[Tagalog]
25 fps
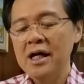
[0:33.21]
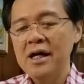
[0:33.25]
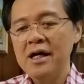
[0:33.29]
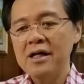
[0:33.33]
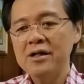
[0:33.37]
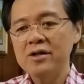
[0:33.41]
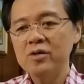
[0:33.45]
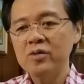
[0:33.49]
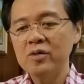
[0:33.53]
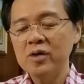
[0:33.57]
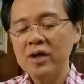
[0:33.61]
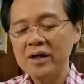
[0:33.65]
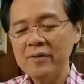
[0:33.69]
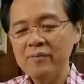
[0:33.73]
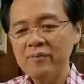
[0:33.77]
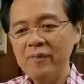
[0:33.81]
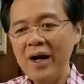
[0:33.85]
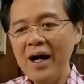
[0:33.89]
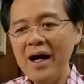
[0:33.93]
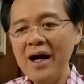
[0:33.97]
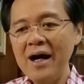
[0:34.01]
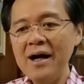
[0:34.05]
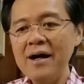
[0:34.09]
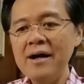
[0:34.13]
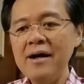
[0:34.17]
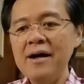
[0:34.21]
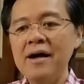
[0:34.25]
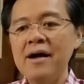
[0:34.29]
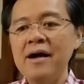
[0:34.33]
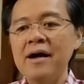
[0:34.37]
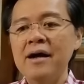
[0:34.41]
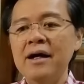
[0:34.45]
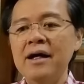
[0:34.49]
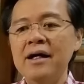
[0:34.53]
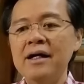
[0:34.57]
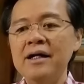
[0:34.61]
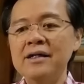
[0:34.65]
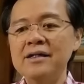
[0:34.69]
Yung iba,
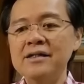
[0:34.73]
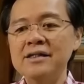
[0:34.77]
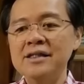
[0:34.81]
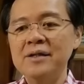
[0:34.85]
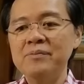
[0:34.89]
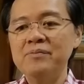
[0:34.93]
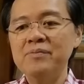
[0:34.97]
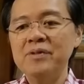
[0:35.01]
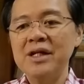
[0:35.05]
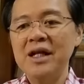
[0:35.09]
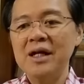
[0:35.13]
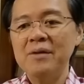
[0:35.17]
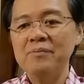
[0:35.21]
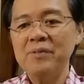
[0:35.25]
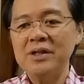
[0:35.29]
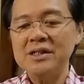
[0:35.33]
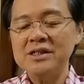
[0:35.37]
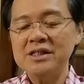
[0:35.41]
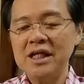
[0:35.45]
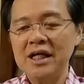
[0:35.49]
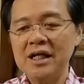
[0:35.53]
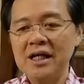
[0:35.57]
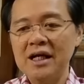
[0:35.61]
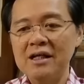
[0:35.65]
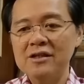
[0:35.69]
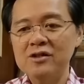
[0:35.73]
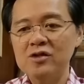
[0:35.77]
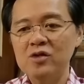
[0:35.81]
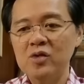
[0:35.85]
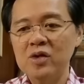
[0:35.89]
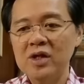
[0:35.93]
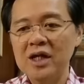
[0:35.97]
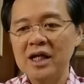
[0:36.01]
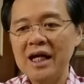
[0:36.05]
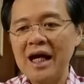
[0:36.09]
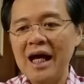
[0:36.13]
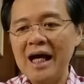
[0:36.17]
hindi pinapacheck ang uric